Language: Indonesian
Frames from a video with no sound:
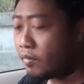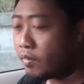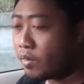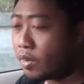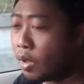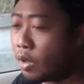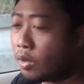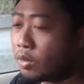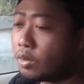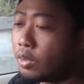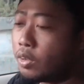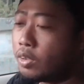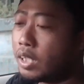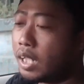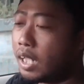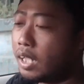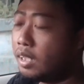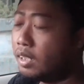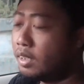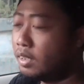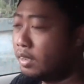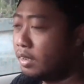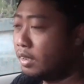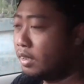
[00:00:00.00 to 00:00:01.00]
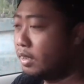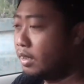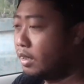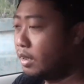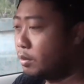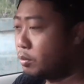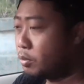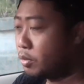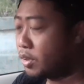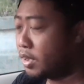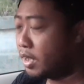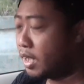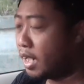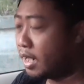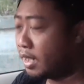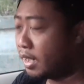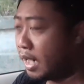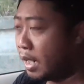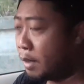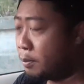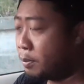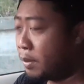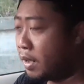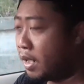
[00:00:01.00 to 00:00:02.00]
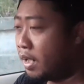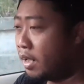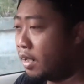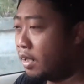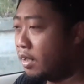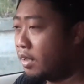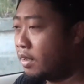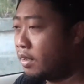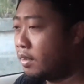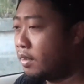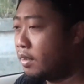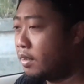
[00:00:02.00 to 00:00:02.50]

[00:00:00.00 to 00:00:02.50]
Contoh ya, mustika kelapa